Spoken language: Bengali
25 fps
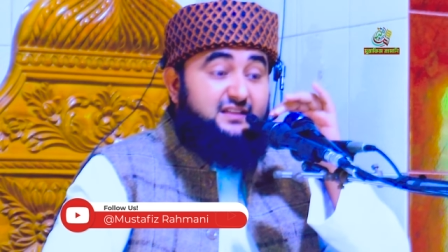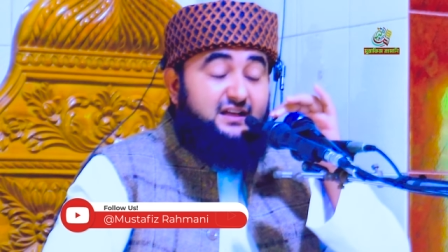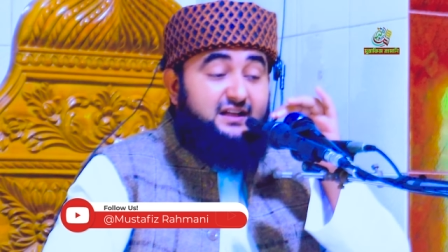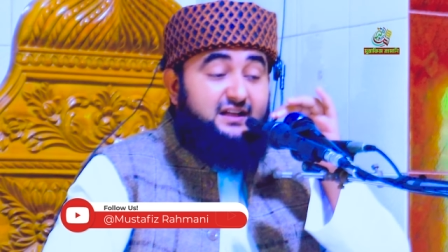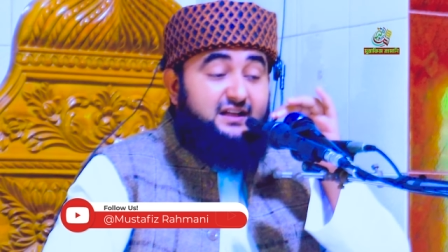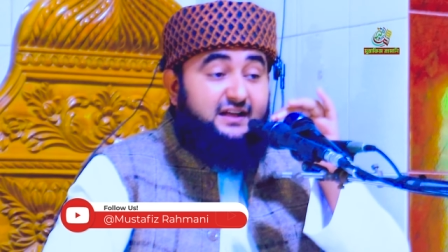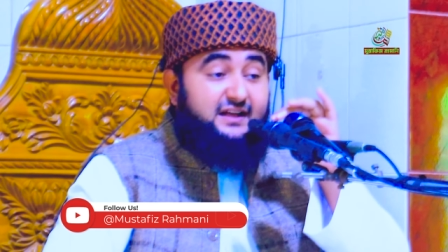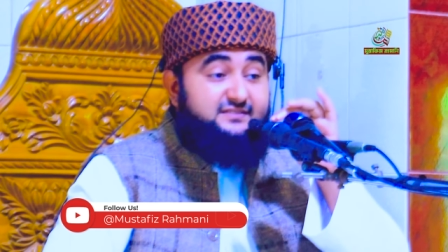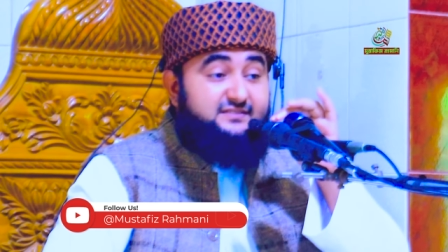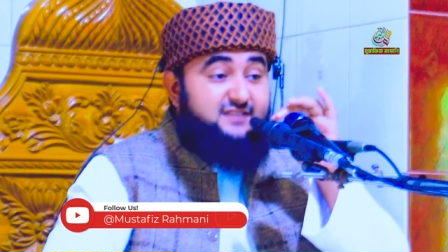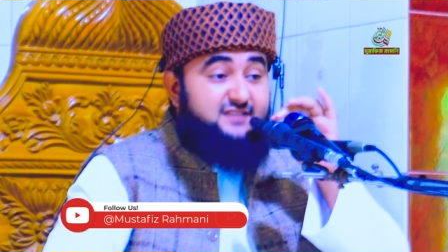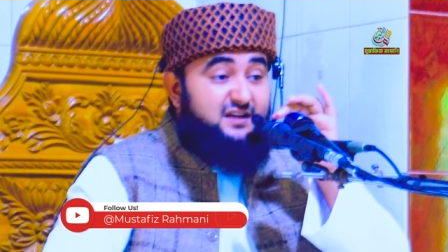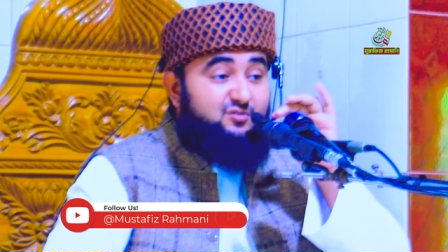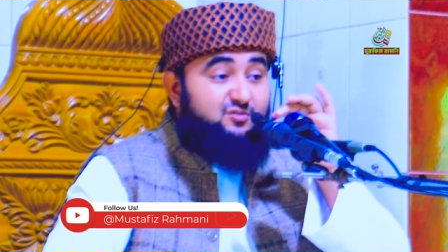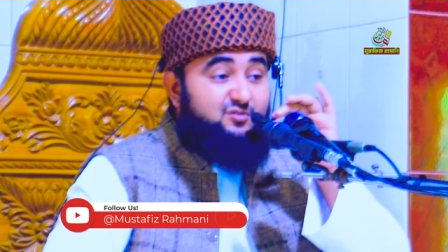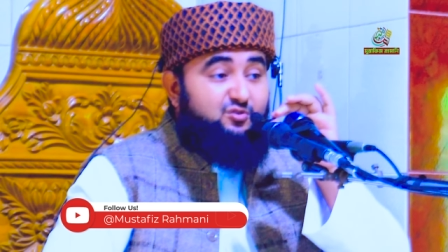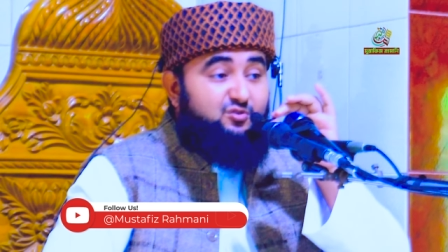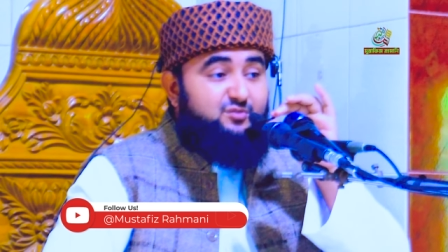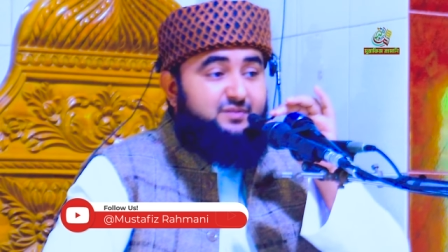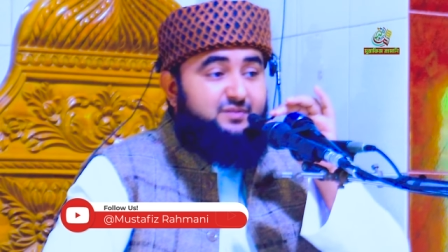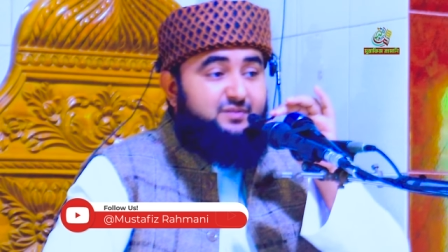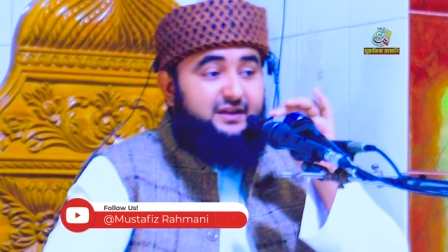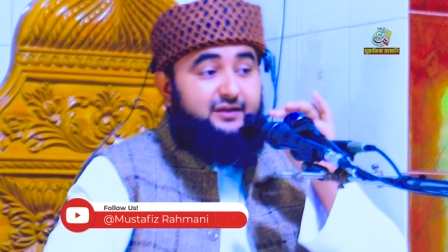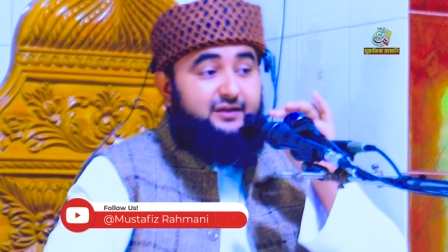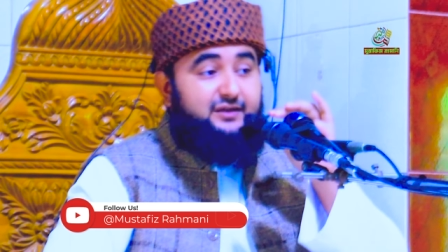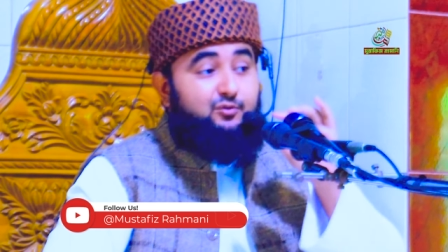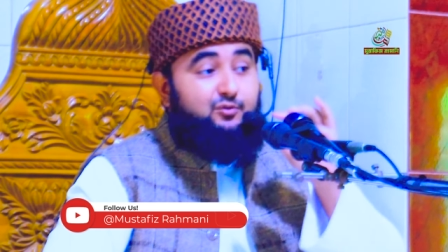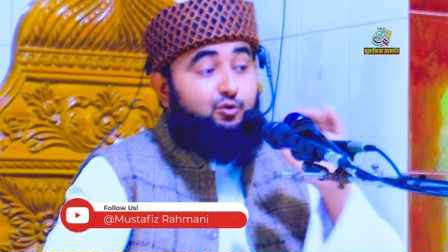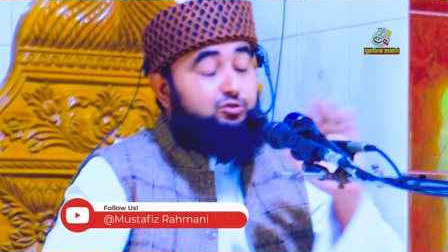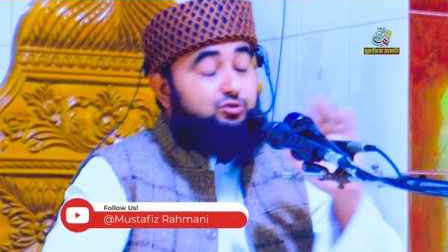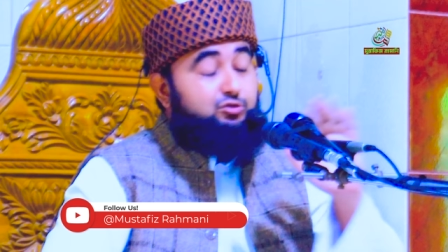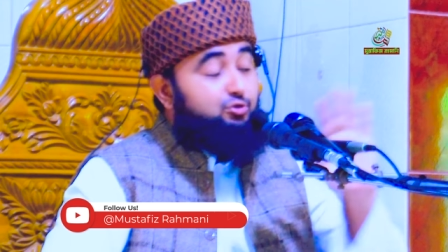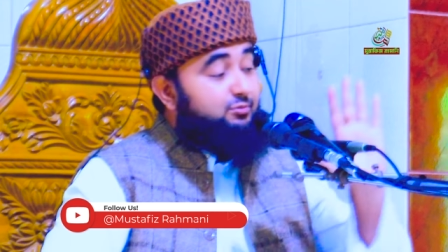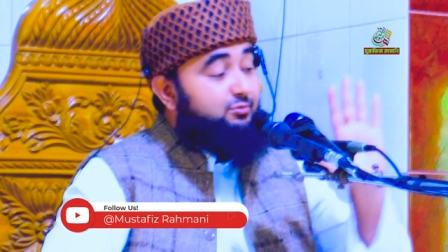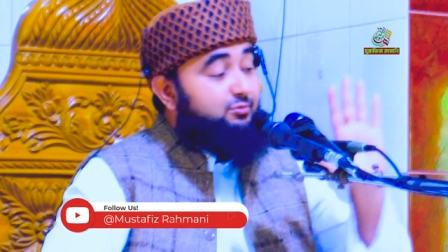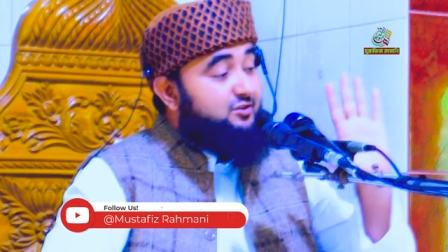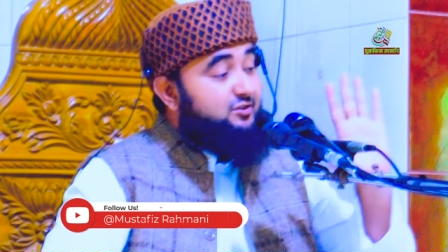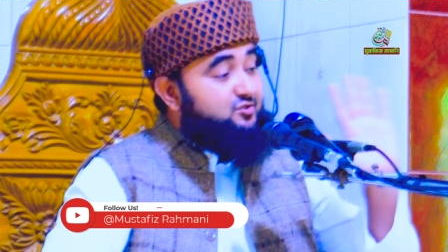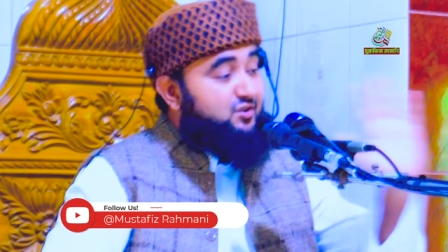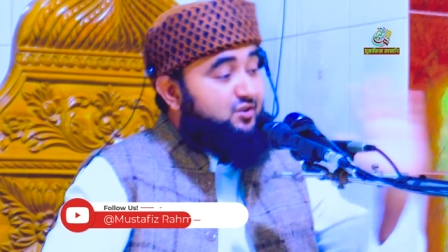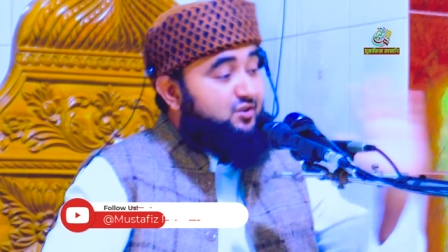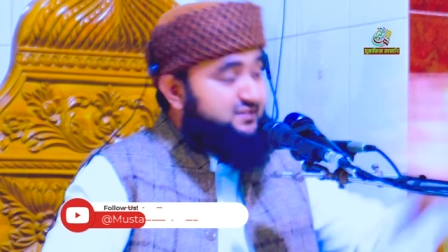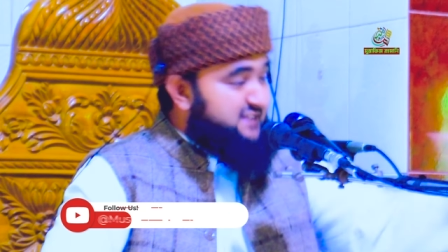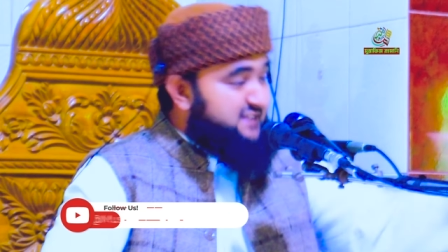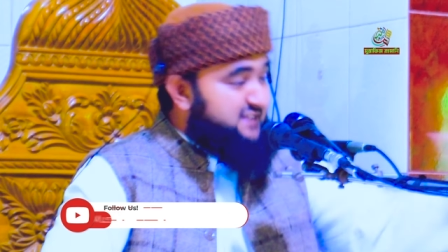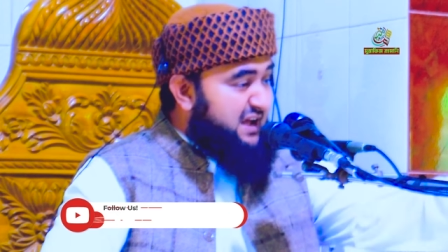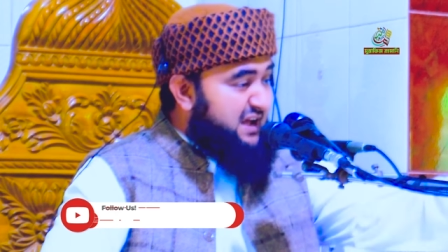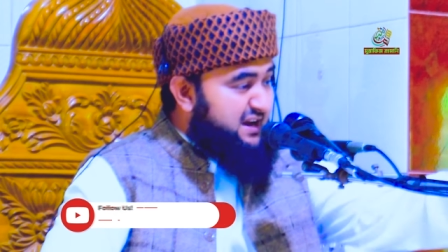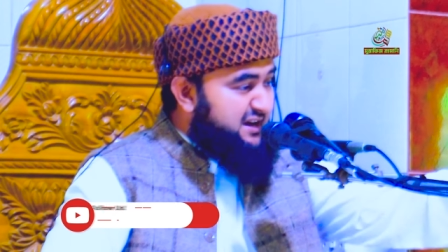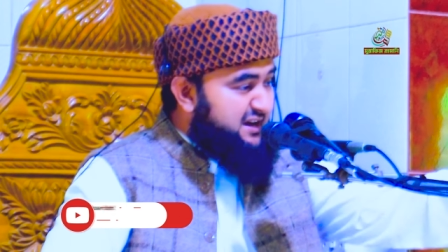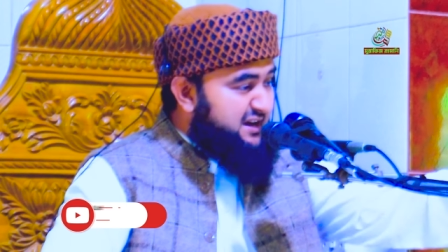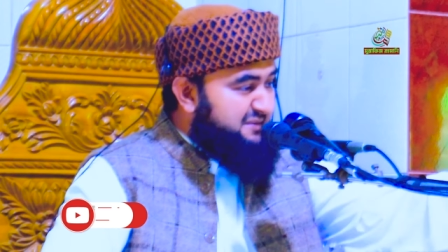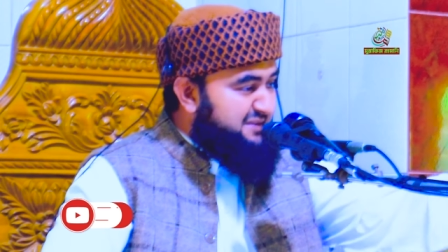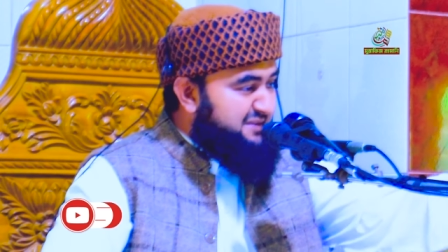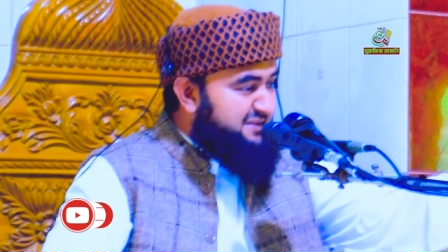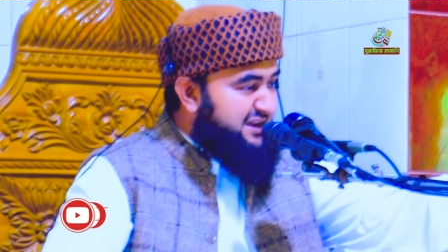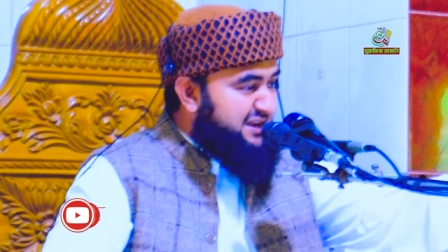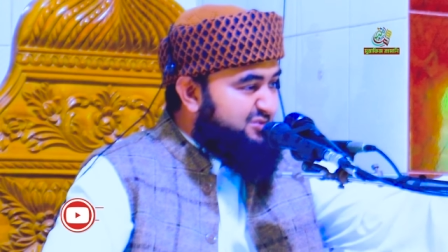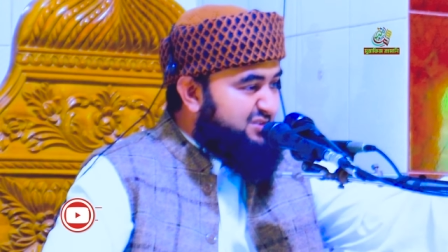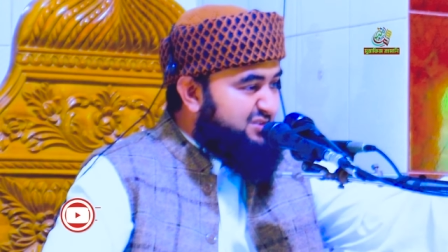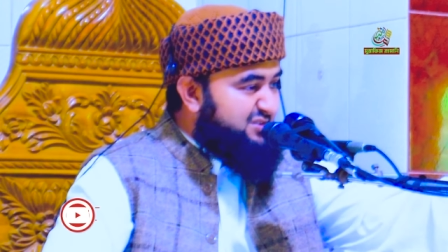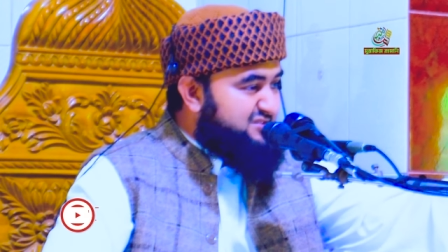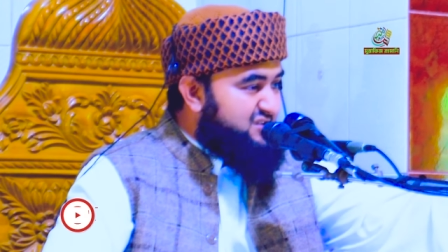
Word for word: কাজা করবে কত বছর জাহান নামের আগুনে